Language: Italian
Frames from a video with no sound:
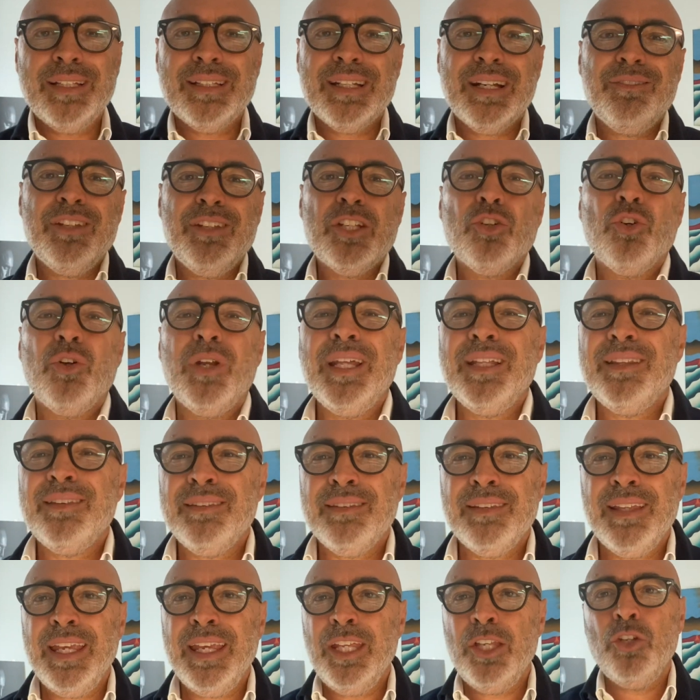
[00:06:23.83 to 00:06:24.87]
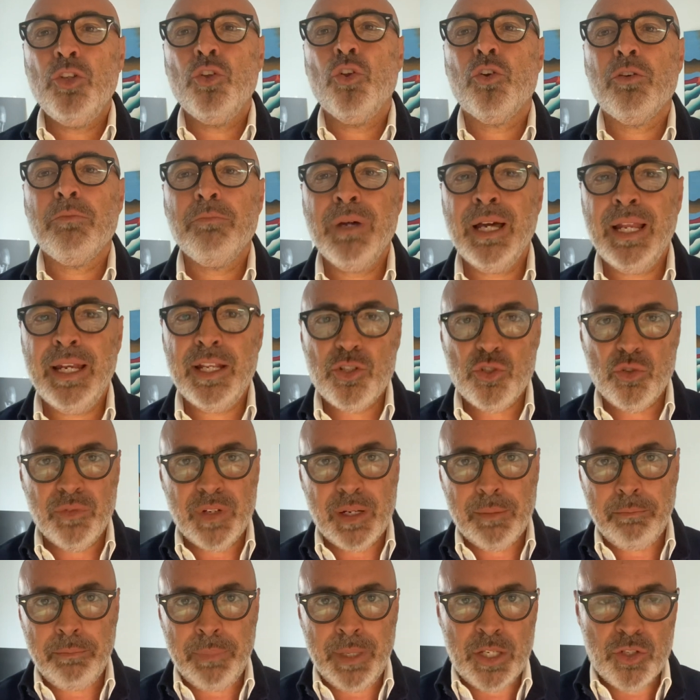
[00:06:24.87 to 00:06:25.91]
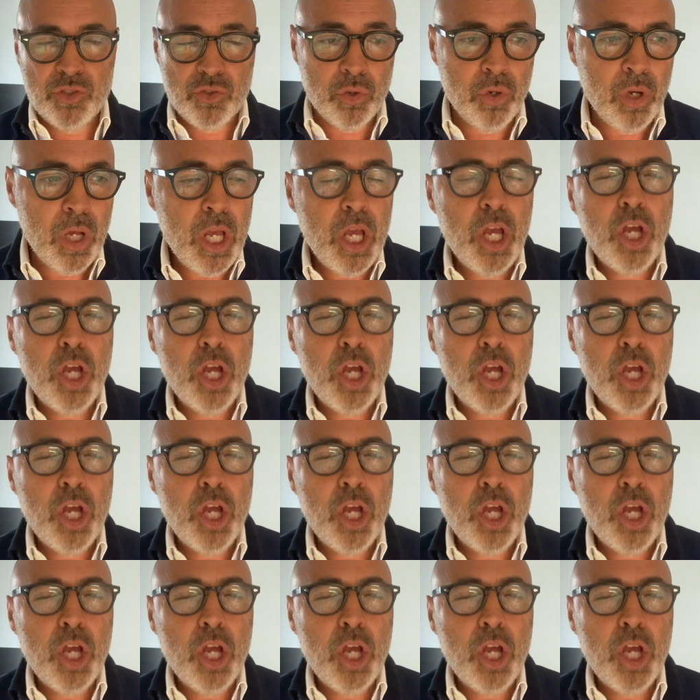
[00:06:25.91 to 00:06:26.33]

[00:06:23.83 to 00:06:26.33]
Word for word: tra virgolette, in normale sovrappeso.